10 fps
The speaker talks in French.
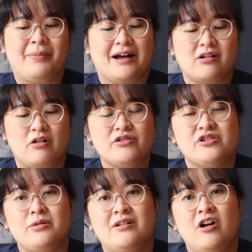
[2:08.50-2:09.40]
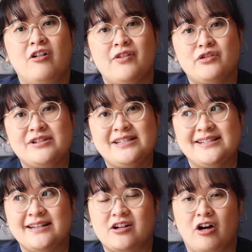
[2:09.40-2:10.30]
par contre, celui-là, on va
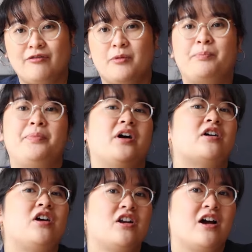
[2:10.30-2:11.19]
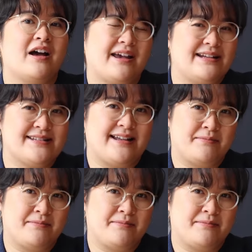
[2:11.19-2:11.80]
l'utiliser quand on ne veut pas colorer les